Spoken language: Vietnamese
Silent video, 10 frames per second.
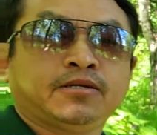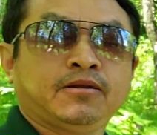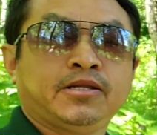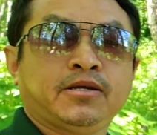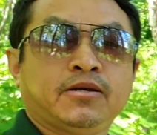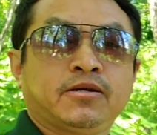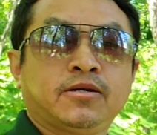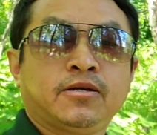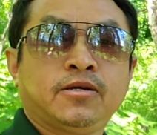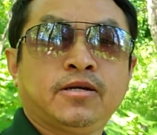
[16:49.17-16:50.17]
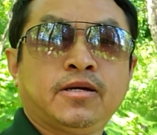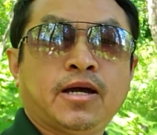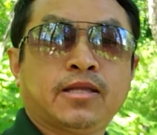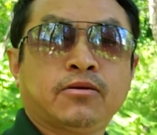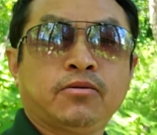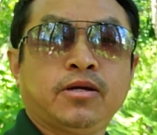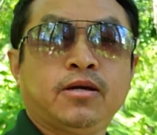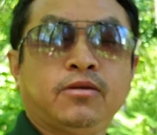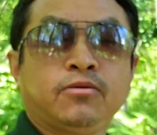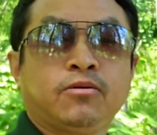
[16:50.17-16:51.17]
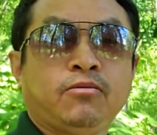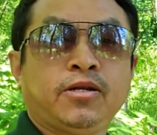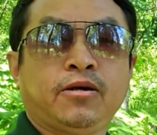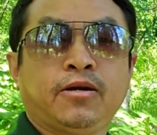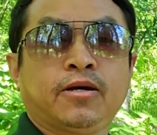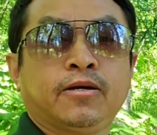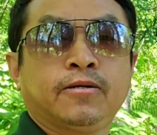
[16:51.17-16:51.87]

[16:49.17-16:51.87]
sẽ lại lên nè hắn tông là ờ, rong đi nó nè